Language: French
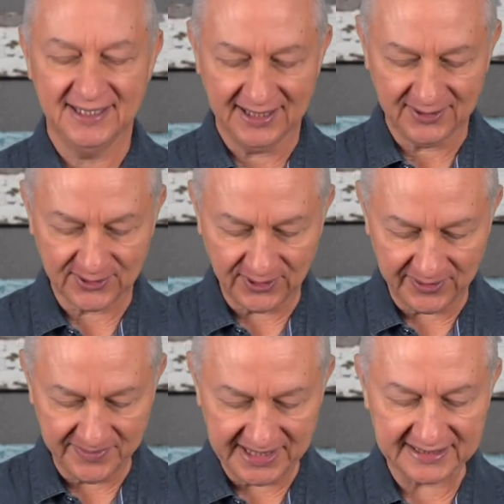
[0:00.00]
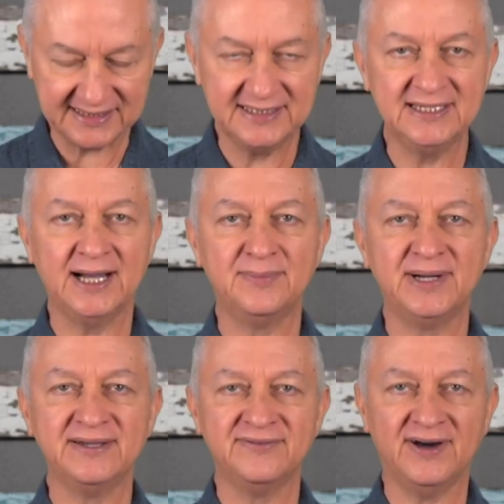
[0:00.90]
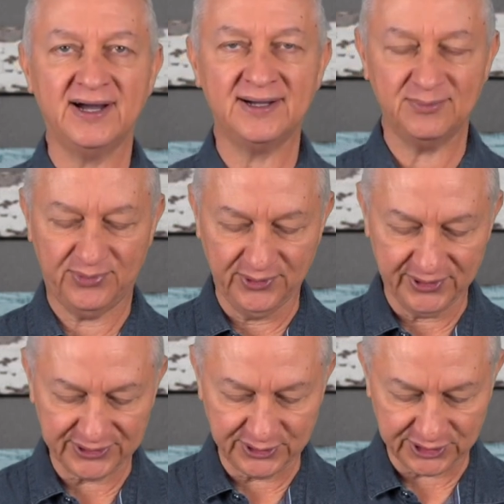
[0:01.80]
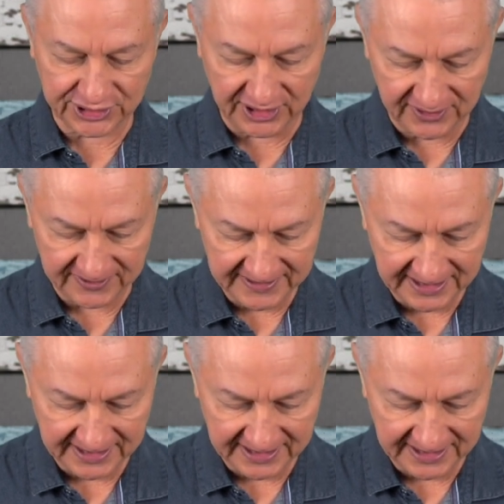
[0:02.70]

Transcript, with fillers: Encore merci à Maëva pour ce chant.